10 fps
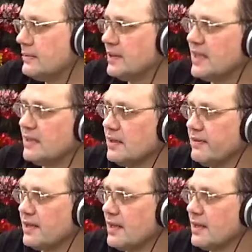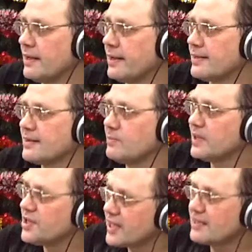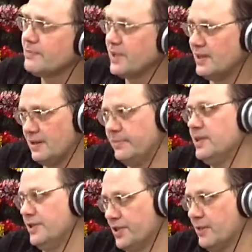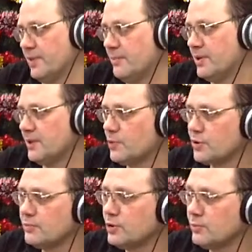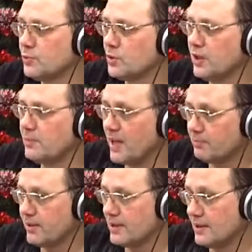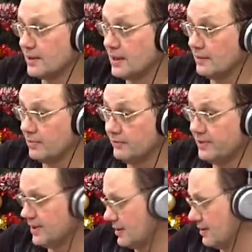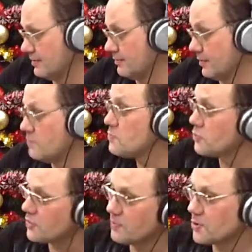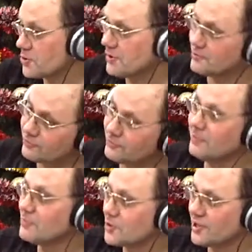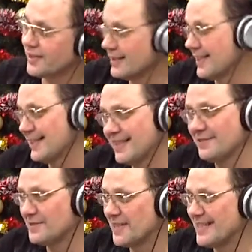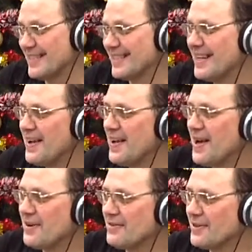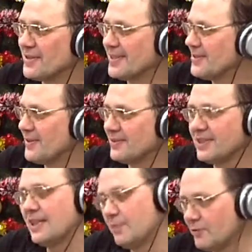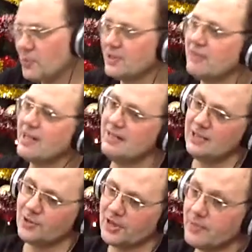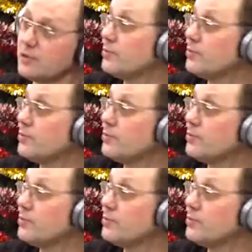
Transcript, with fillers: Вы знаете, наверное, разоблачаться перед ребятишками, uh-huh. потому что многие папы, они как бы видят, о, пришел в дом мужик, на, на, надо угостить. Вот, ну, типа, вот, давай, дедушка, мы